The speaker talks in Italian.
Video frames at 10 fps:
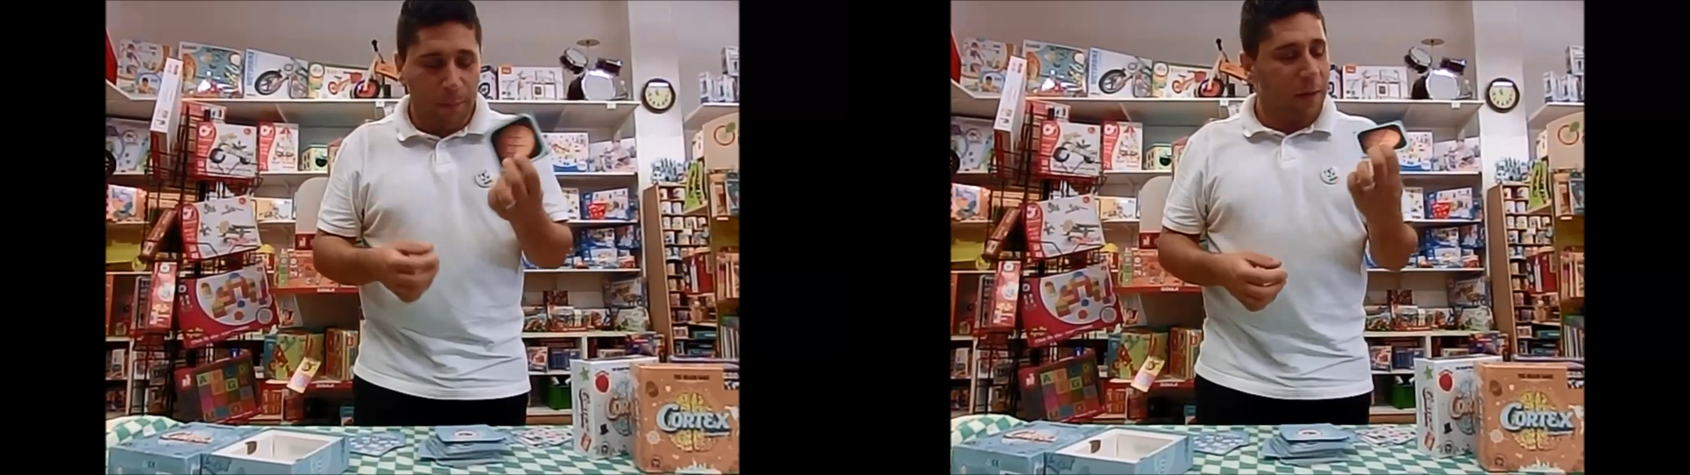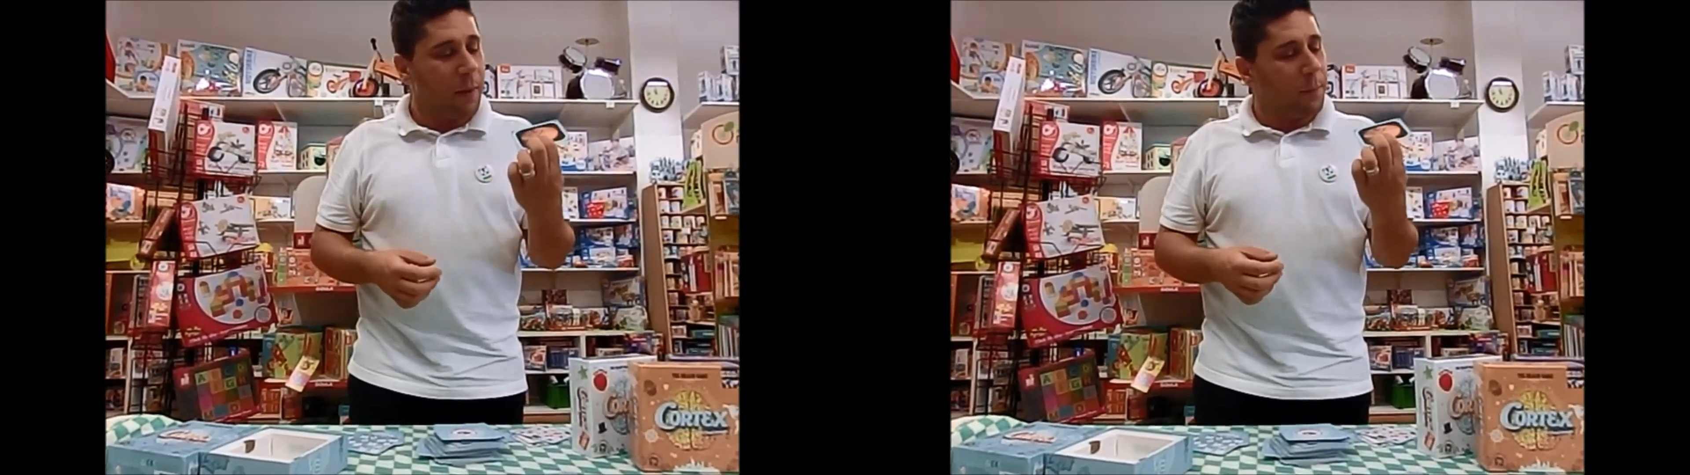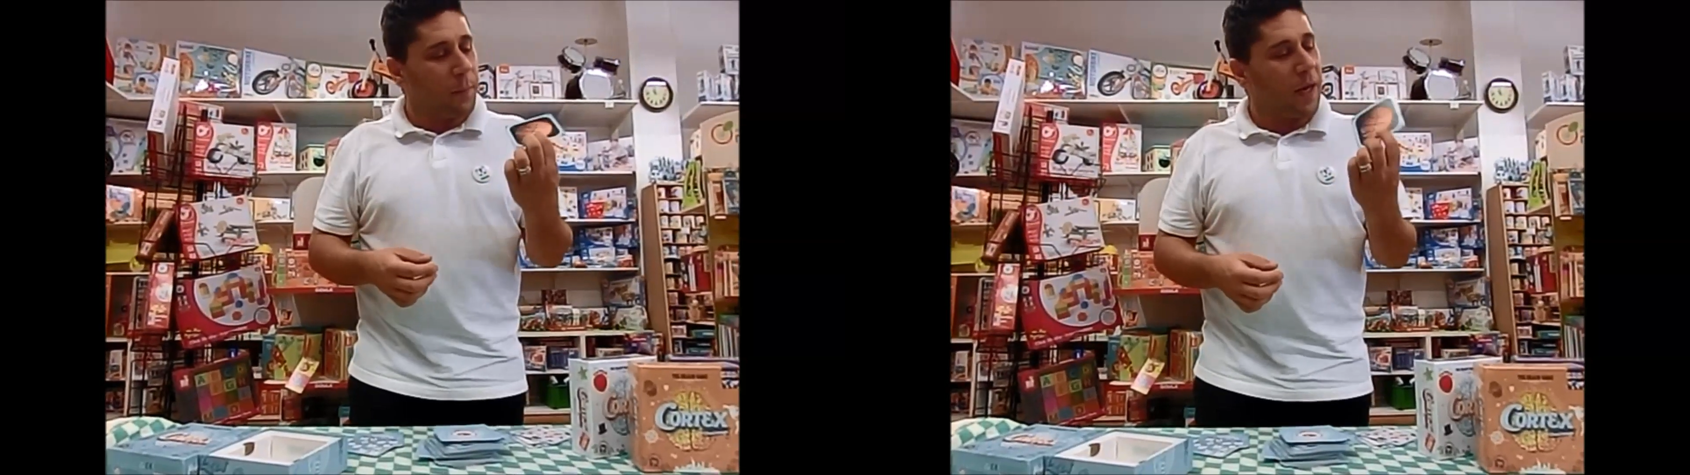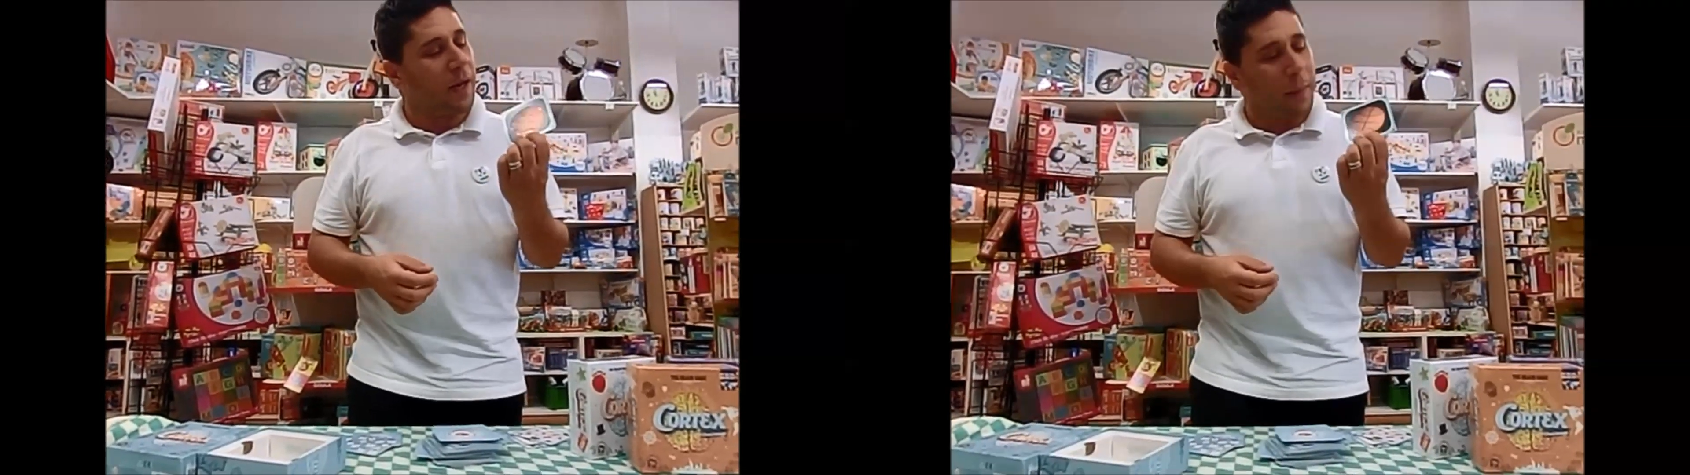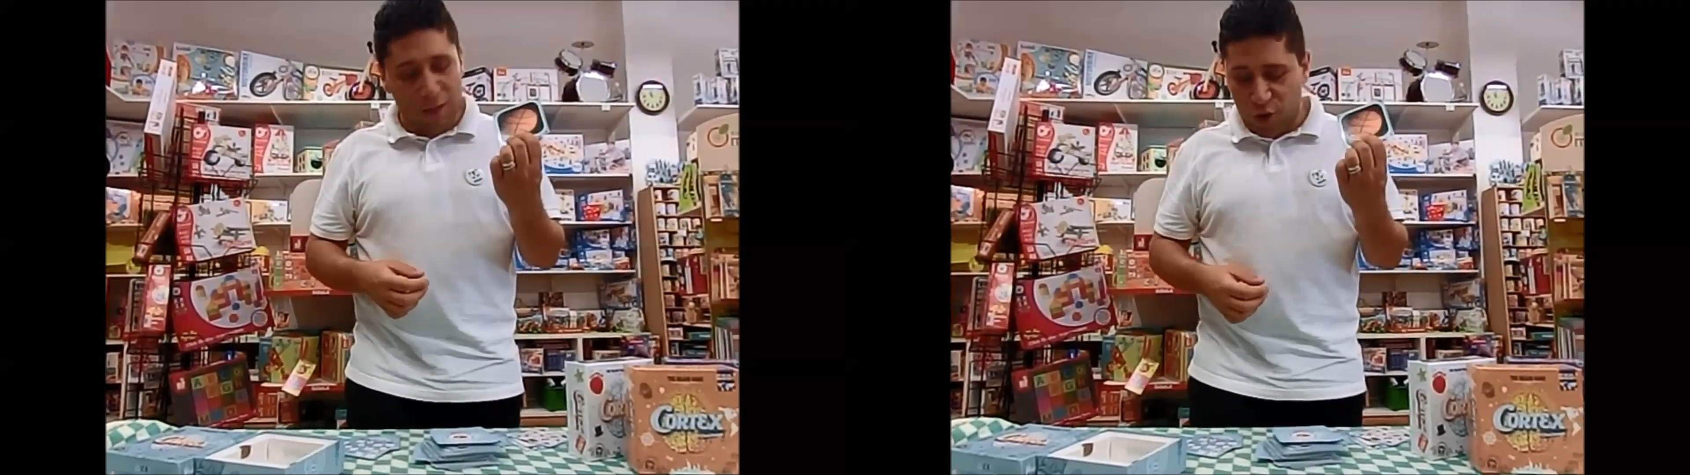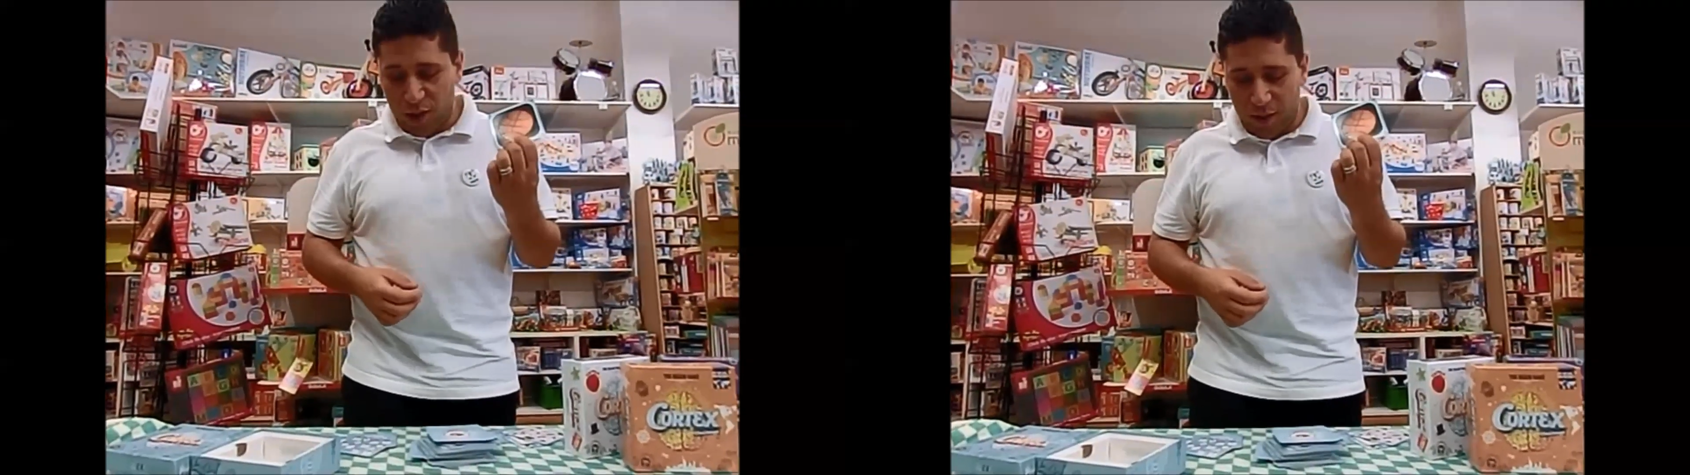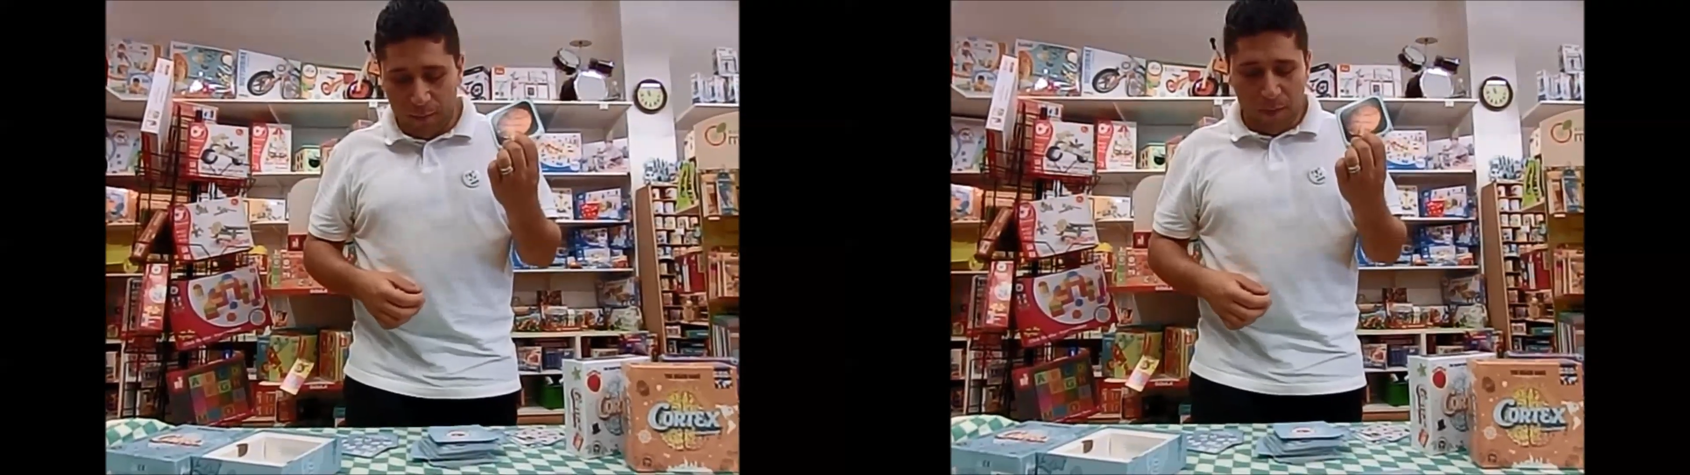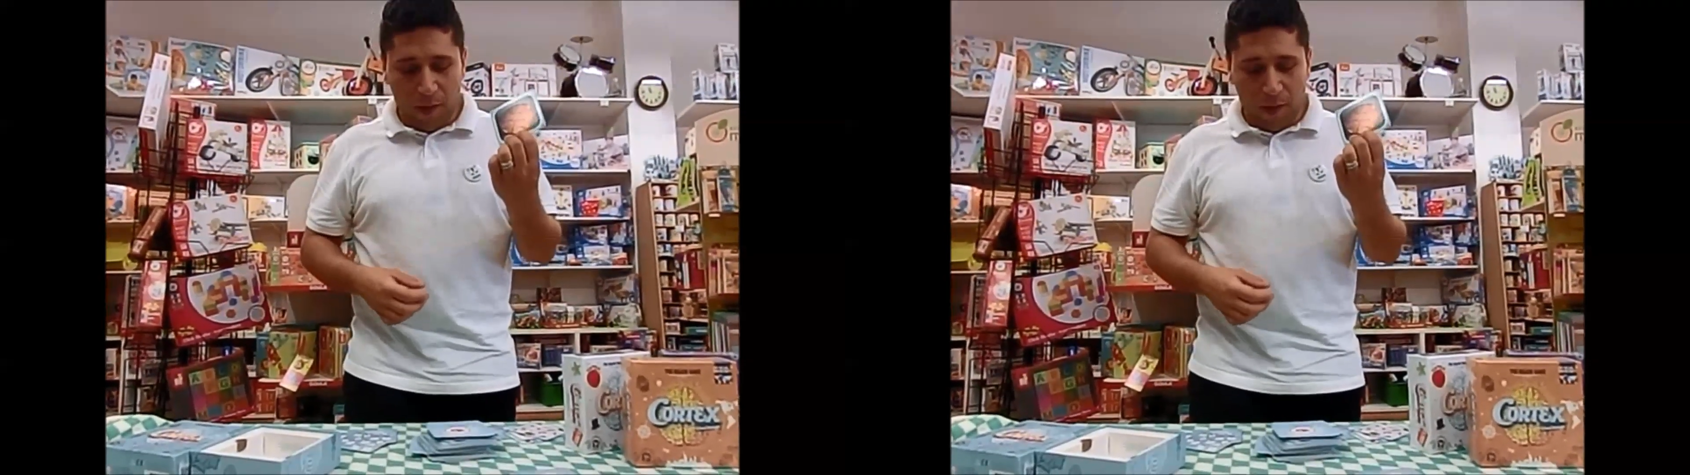prima, palla da basket.